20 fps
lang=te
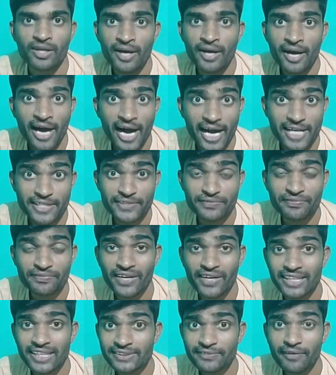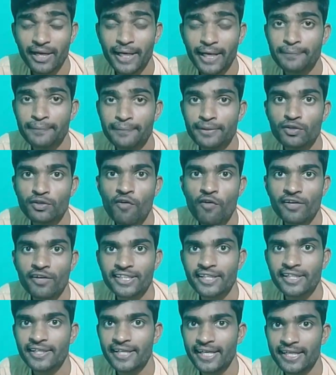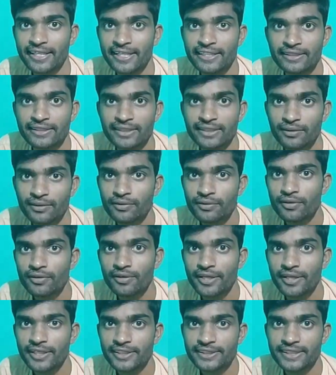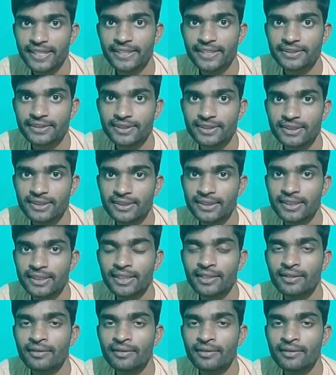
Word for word: హాయ్ ఫ్రెండ్స్ వెల్కమ్ టు గోవర్ధన్ ట్రేడింగ్ ఇన్ తెలుగు ఈరోజు డేట్ వచ్చేసి